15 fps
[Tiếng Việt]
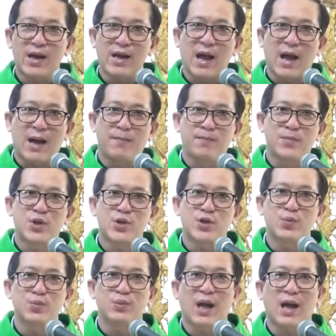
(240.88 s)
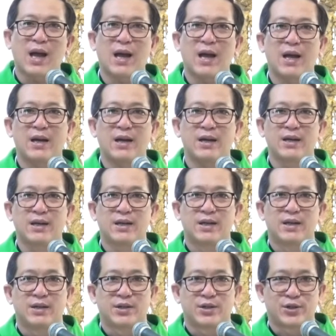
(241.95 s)
làm cho chúng ta
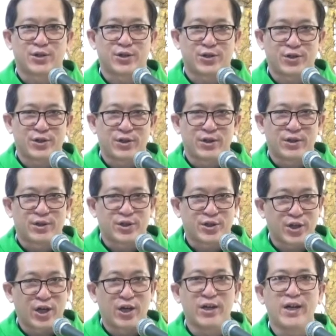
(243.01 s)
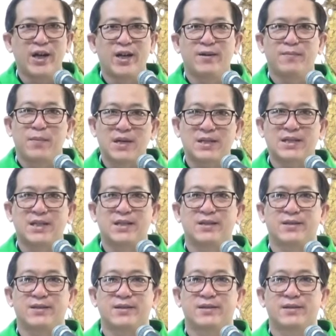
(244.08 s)
trở nên bất chính.
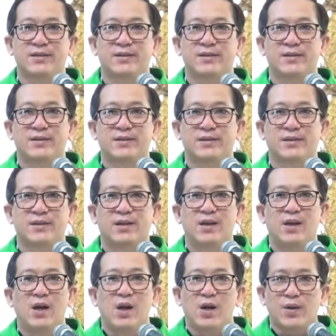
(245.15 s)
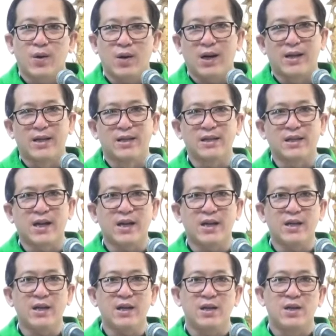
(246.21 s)
Đó là những
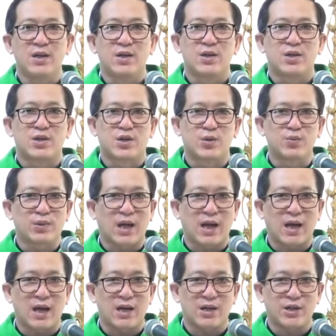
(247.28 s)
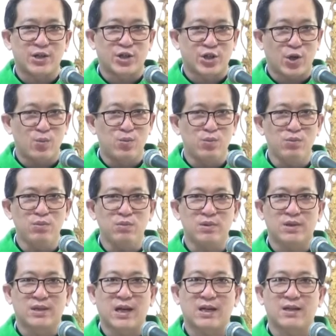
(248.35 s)
khi chúng ta sống
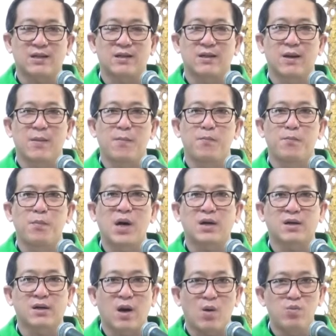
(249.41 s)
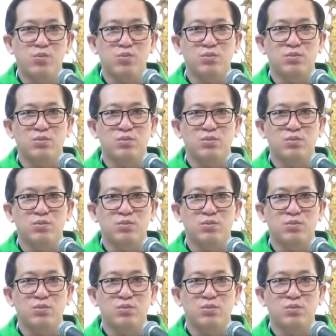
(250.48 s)
cách bất công,